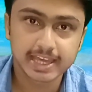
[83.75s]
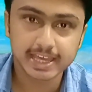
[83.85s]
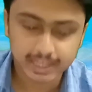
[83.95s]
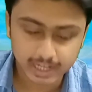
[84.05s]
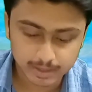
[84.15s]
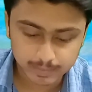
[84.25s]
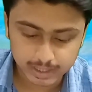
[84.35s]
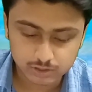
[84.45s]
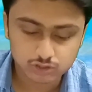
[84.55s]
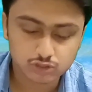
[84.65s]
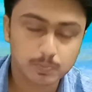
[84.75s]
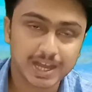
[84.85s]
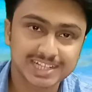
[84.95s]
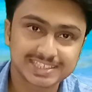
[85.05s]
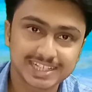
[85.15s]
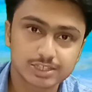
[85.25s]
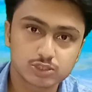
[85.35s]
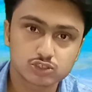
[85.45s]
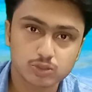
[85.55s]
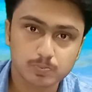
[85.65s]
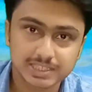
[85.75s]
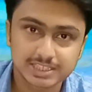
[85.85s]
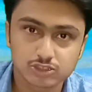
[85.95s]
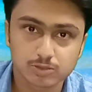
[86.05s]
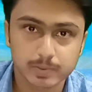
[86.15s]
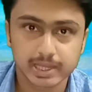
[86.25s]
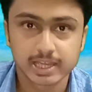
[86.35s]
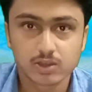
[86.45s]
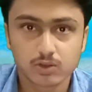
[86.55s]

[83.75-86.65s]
एक ग्राम का है दोस्तों पाँच हज़ार दो सौ पच्चीस रुपये